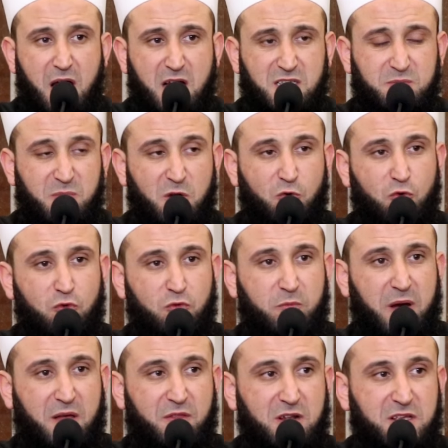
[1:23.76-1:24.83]
اسمع
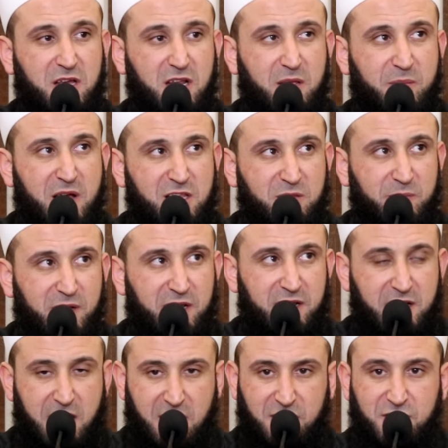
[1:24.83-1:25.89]
بعض الكلمات من
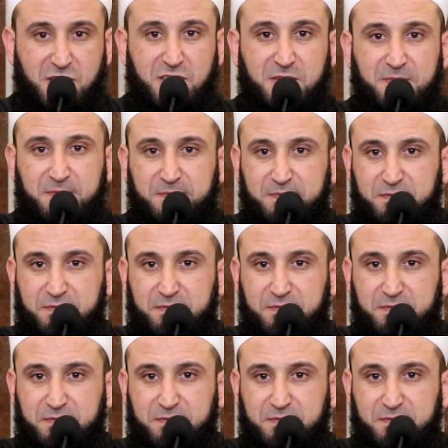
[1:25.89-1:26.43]
الناس